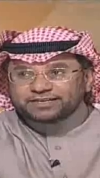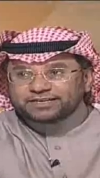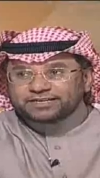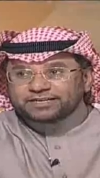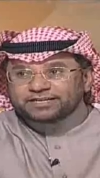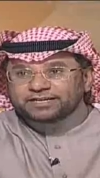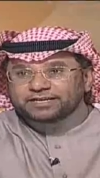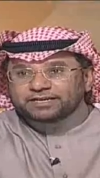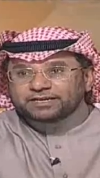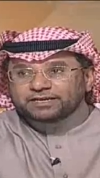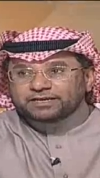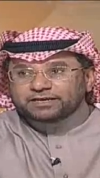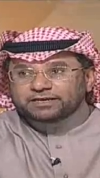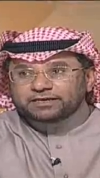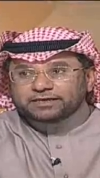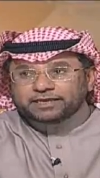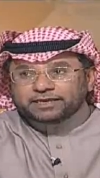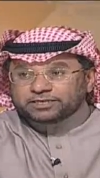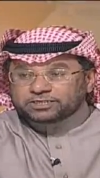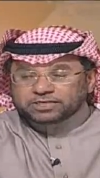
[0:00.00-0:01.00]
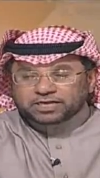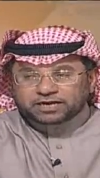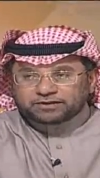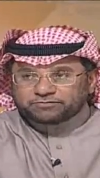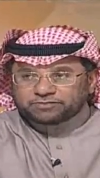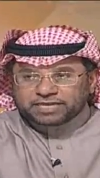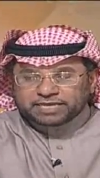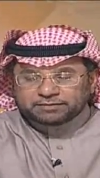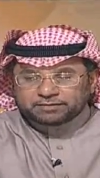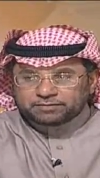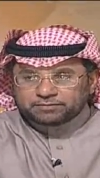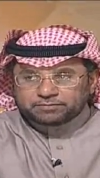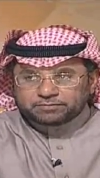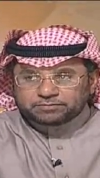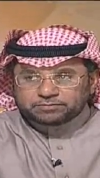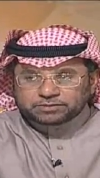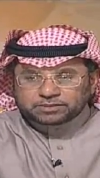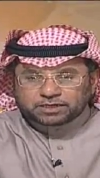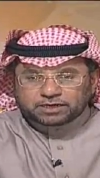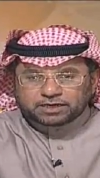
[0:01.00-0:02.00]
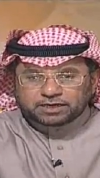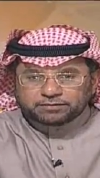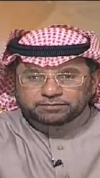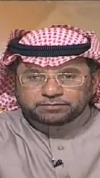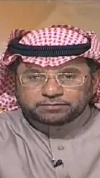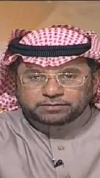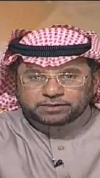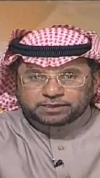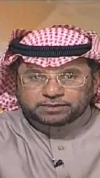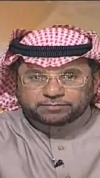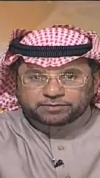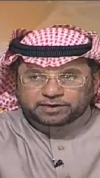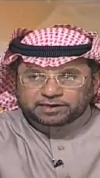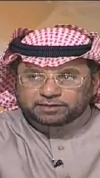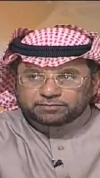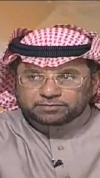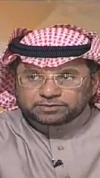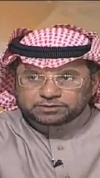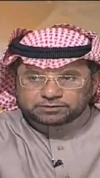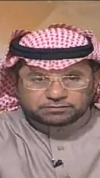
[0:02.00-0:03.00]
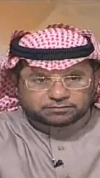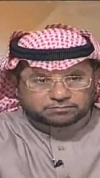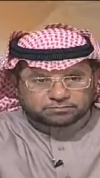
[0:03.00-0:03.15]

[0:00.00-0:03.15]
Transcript: وسهلا فيك آه، دائما يعني تشرف دائما بصراحه يعني برنامج